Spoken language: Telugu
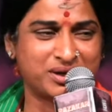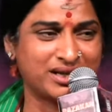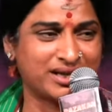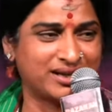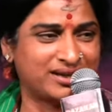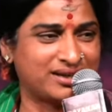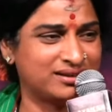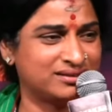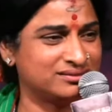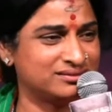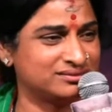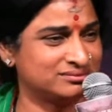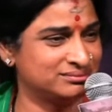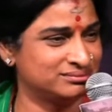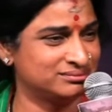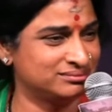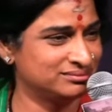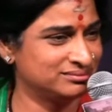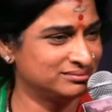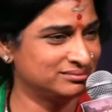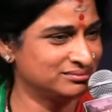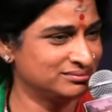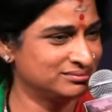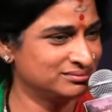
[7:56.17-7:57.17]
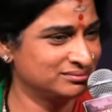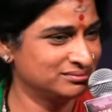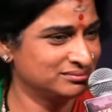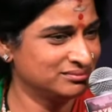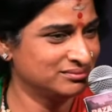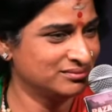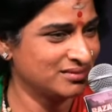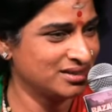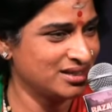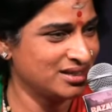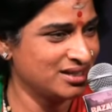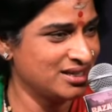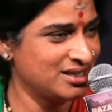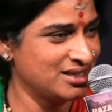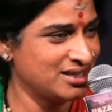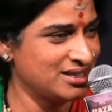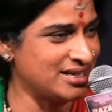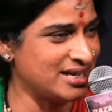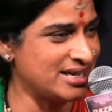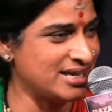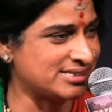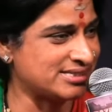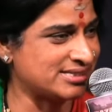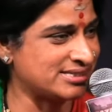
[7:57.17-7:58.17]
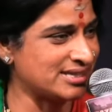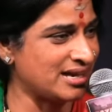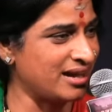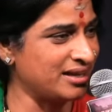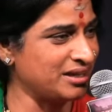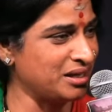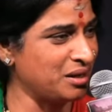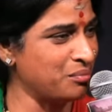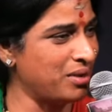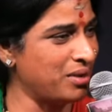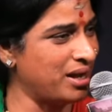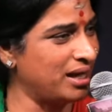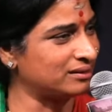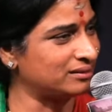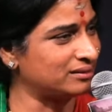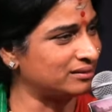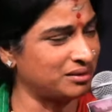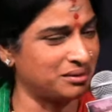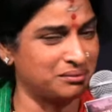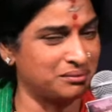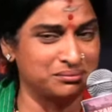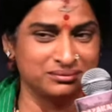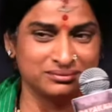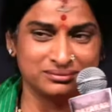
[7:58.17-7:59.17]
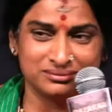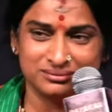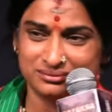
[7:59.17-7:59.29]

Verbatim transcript: మనకి ఈసారి మాత్రం